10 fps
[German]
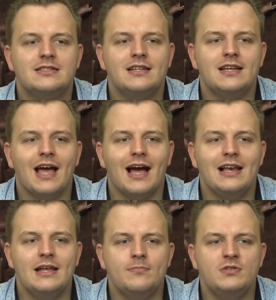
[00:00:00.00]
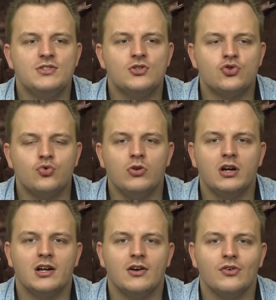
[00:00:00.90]
die erlebt diese
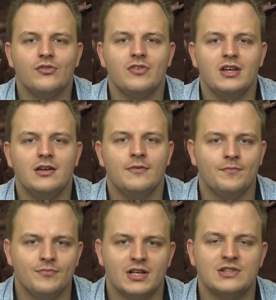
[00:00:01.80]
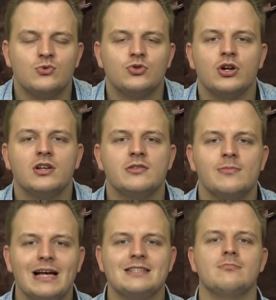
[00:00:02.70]
Schule genauso wie der Zuschauer
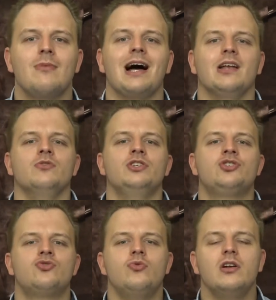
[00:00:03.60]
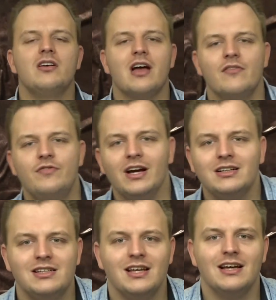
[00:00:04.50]
zum ersten Mal. Und die Schule
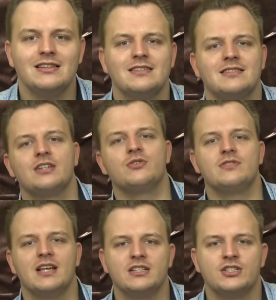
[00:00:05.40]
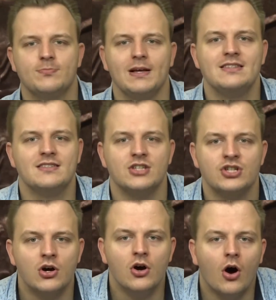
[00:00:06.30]
wirkt die ganze Zeit schon sehr
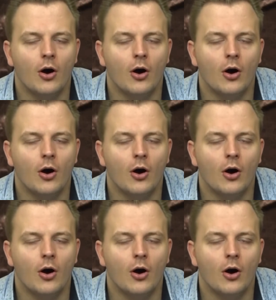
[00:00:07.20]
gespenstisch.